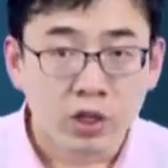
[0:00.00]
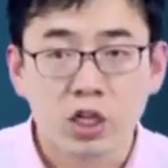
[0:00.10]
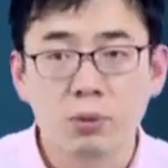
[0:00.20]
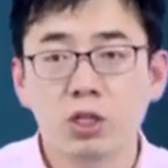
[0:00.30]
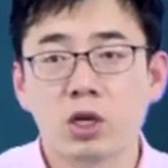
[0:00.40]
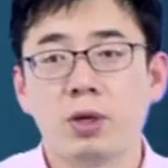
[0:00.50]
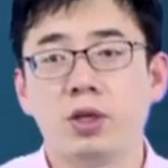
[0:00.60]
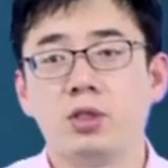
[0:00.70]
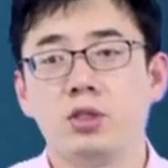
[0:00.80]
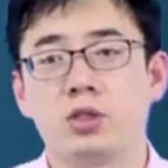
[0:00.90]
沉没成
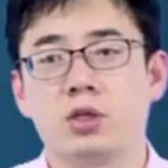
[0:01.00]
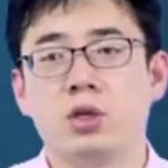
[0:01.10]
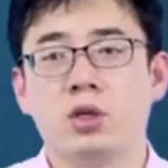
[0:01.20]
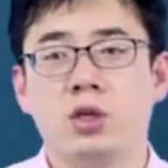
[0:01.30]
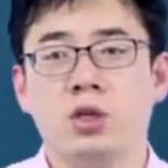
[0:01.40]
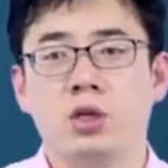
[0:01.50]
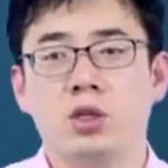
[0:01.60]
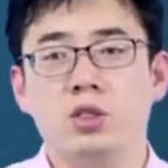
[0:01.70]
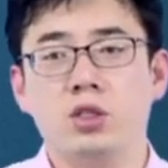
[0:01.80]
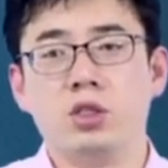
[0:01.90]
本是指
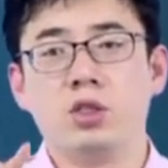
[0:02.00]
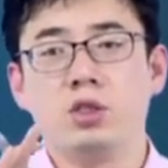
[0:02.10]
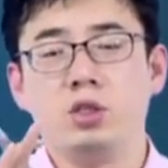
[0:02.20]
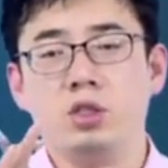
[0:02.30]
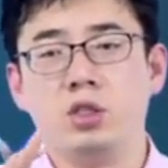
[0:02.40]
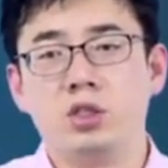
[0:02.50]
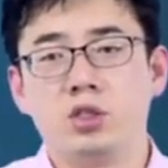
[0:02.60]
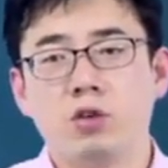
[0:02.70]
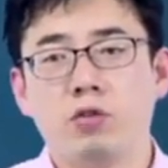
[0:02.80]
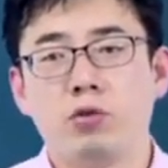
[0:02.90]
你已
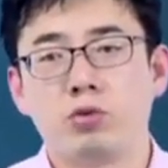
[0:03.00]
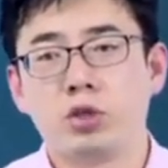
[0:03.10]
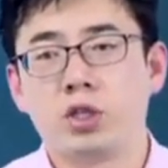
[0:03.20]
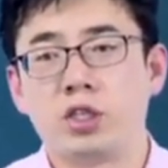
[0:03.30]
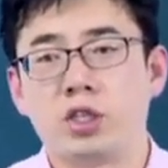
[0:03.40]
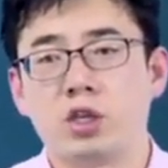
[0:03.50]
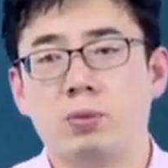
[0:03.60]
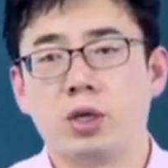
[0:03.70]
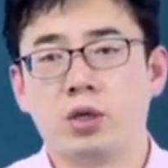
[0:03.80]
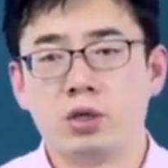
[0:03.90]
经付出的一个
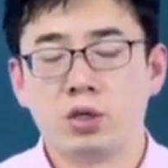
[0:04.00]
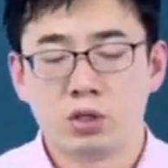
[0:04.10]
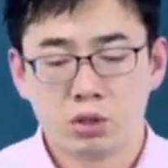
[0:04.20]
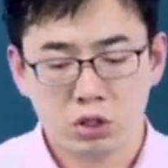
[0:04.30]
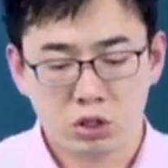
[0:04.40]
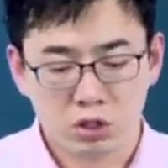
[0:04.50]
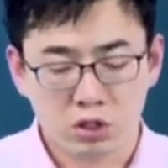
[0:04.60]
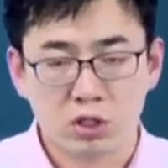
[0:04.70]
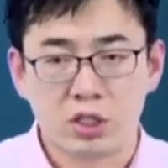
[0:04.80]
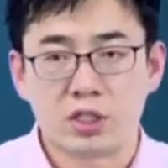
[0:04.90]
成本，是
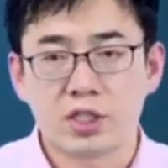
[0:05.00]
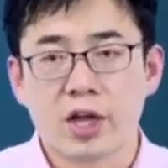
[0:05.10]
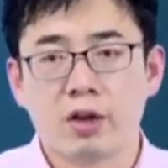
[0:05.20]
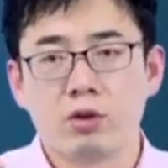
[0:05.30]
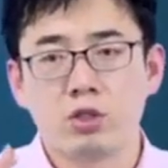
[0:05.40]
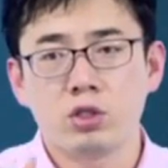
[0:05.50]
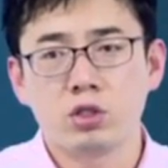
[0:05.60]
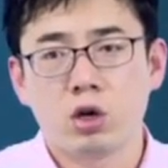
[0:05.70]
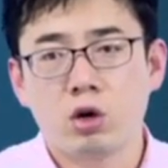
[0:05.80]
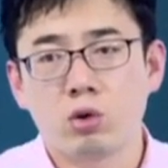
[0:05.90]
指你在
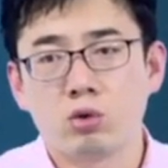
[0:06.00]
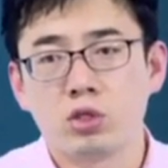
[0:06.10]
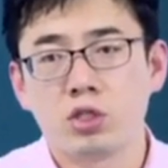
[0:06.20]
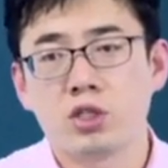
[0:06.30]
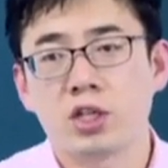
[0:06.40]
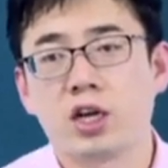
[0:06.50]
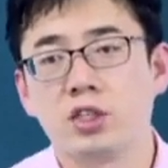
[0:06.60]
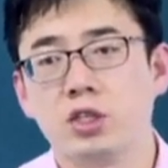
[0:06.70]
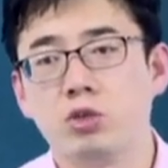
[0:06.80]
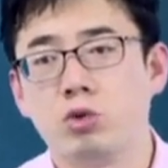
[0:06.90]
日后生产和
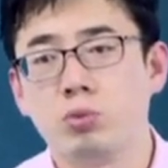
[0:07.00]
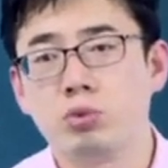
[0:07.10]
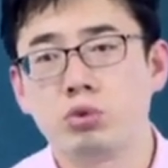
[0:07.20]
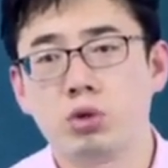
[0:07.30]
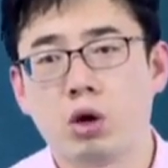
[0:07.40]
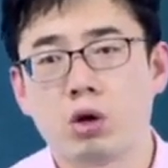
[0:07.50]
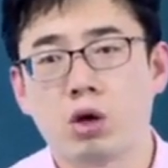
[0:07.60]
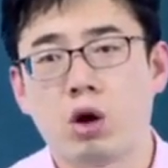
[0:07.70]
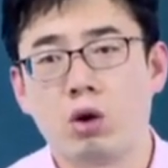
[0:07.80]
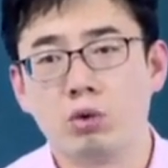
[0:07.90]
经营中不需要
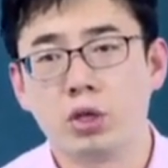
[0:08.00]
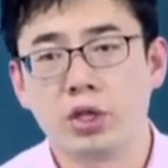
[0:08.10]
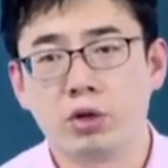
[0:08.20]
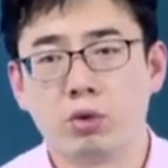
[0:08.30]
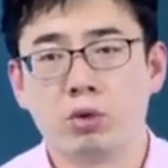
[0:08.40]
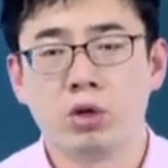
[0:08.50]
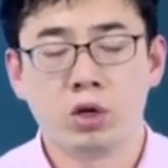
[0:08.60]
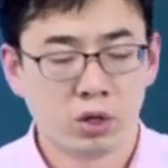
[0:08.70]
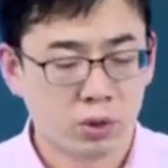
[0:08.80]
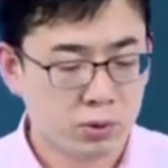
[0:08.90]
考虑的内容。
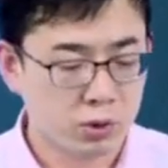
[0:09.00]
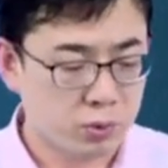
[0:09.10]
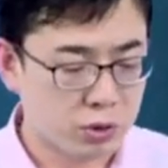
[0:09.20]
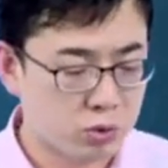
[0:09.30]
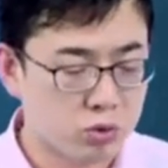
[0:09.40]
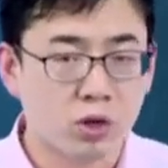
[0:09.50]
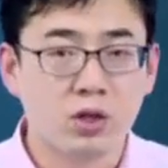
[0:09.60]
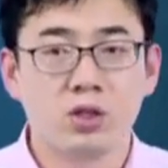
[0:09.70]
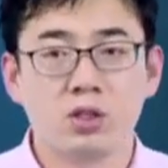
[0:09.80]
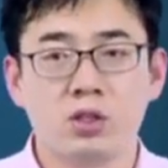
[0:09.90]
就比如
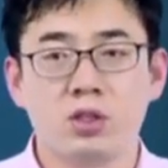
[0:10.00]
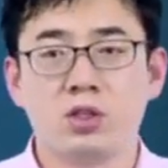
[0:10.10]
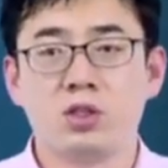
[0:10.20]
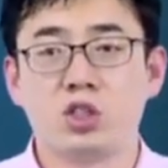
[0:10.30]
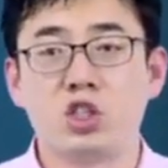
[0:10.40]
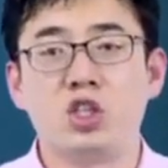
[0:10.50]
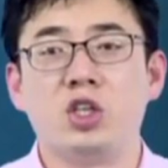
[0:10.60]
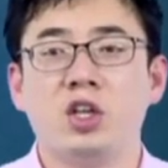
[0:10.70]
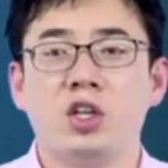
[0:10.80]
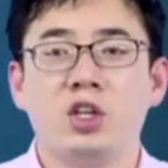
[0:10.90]
说，是
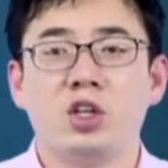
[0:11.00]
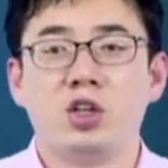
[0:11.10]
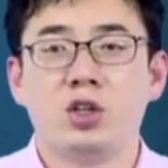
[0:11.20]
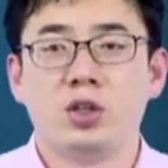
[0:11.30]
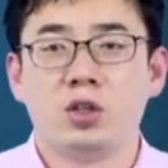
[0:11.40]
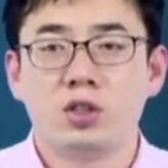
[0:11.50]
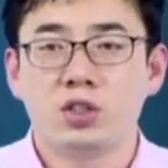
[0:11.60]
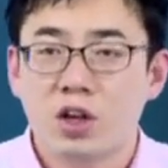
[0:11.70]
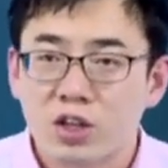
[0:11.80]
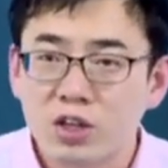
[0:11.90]
你
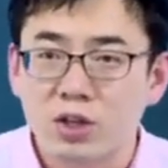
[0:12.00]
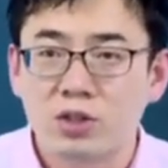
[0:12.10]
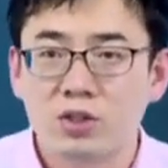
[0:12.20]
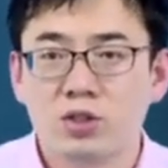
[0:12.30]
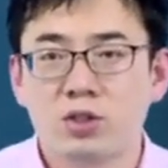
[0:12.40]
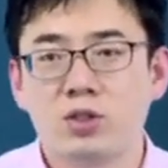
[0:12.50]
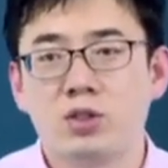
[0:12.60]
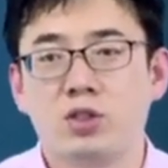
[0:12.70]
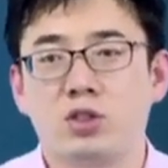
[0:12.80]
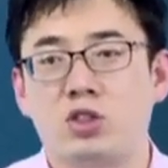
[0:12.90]
上课
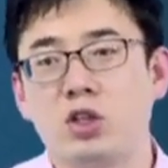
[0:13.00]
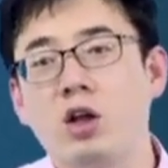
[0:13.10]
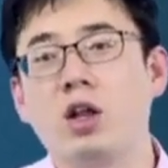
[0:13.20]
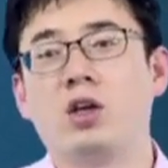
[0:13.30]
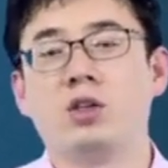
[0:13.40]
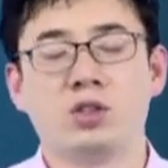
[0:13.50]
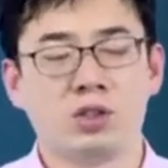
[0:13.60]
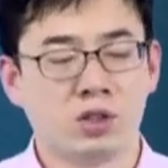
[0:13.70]
迟到了，